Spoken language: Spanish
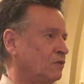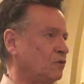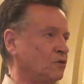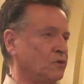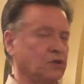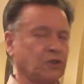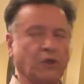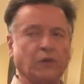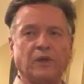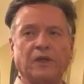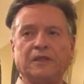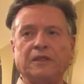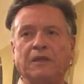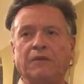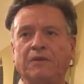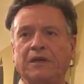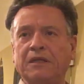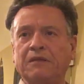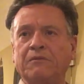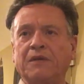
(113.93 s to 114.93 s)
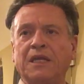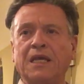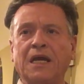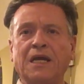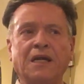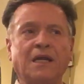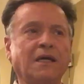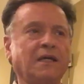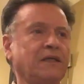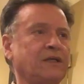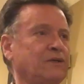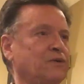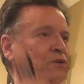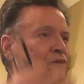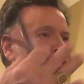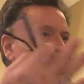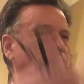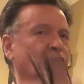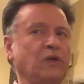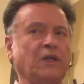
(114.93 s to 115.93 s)
con todo el tema de mañana y
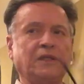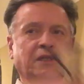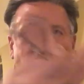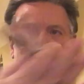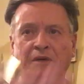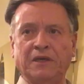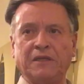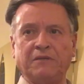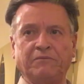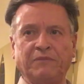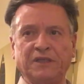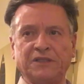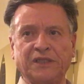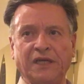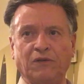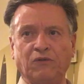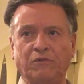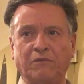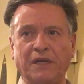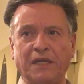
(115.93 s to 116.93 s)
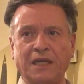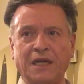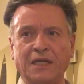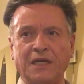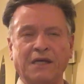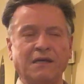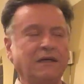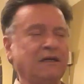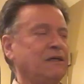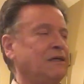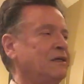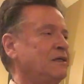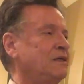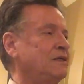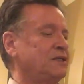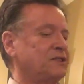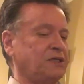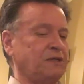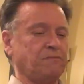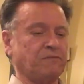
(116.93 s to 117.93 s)
con todo el tema de pasado mañana,
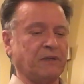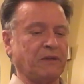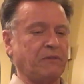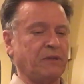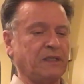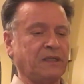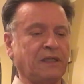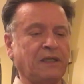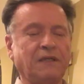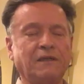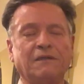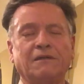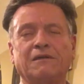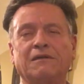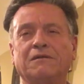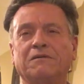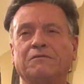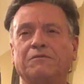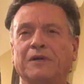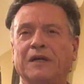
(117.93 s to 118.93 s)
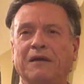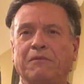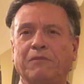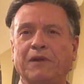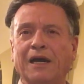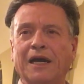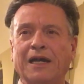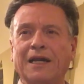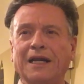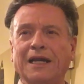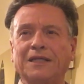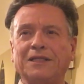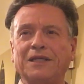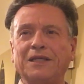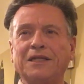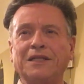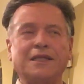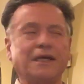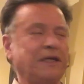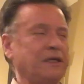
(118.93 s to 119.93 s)
simplemente para pagar la
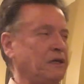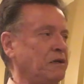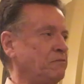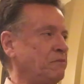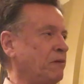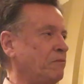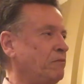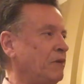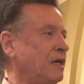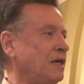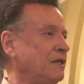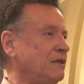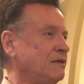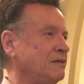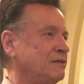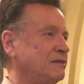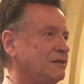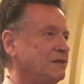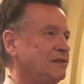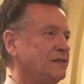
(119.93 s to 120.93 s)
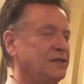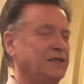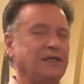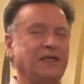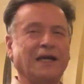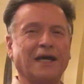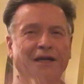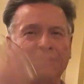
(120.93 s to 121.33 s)
tinta y el papel y